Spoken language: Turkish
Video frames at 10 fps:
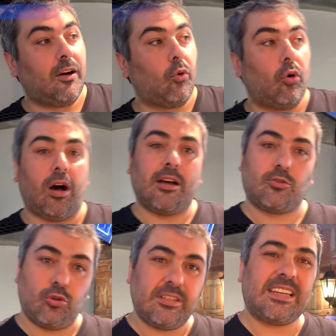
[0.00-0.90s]
O
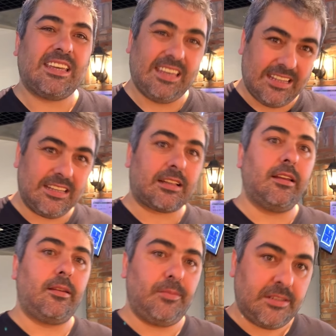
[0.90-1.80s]
az önceki
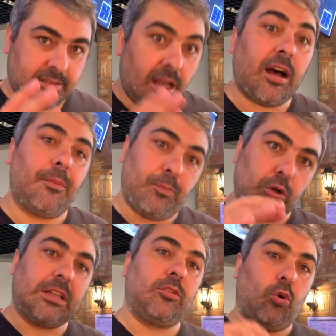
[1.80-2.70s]
yediklerimiz
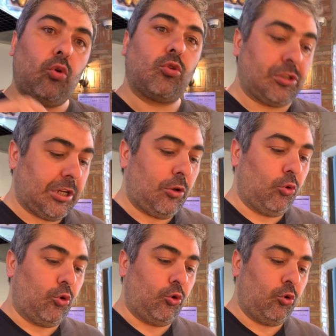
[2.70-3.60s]
buranın orijinal
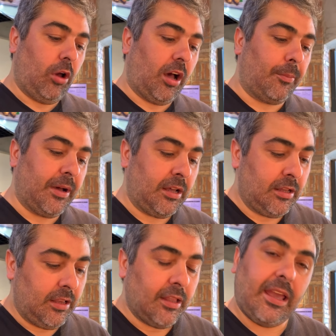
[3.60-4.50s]
ürünü ama
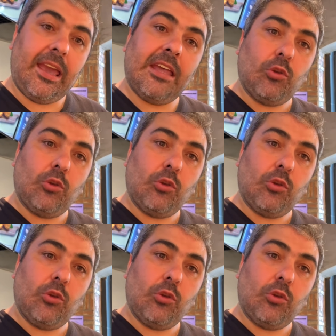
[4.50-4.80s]
en